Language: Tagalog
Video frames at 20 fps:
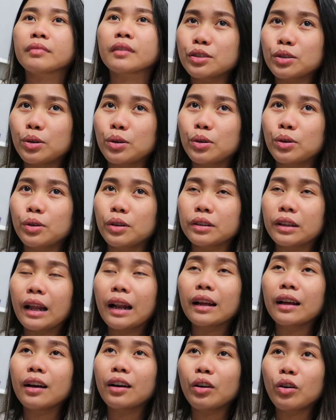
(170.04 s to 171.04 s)
So,
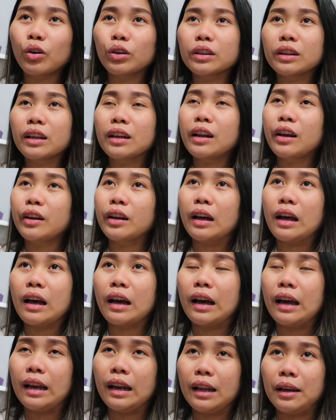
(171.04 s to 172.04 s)
talagang konti lang
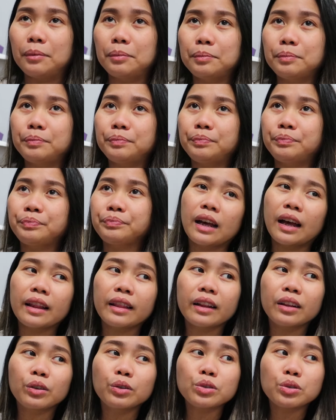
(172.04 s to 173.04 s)
nakakaalam. And
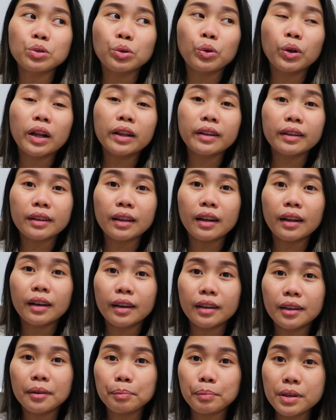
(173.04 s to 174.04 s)
then, gusto ko lang din
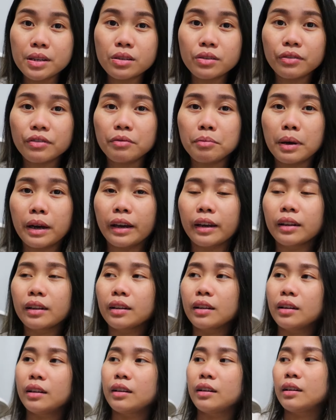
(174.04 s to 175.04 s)
talaga ng peace of mind
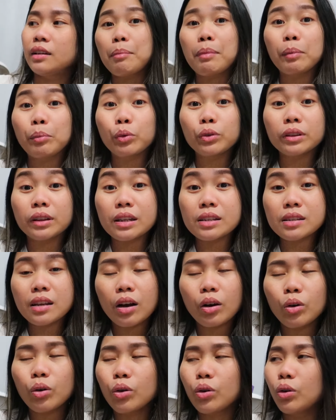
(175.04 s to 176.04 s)
habang buntis
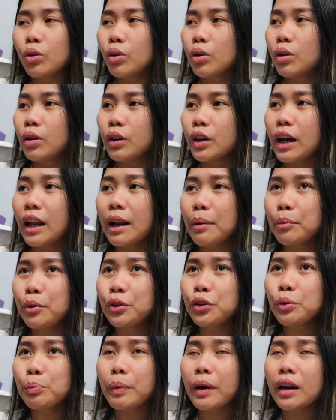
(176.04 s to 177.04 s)
ako. Alam mo
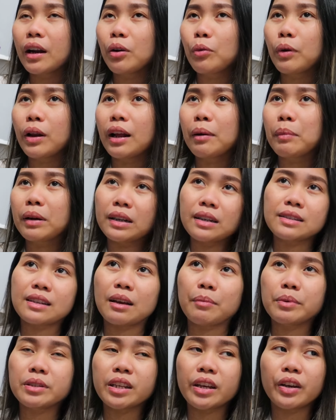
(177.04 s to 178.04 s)
yun yung parang walang
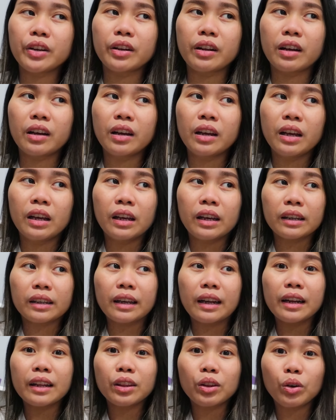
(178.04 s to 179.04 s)
magsasabi sa'yo na
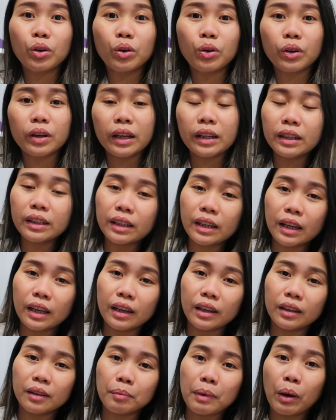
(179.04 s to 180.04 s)
ganito,
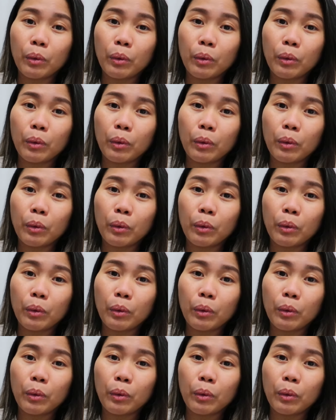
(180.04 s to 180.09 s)
ganyan,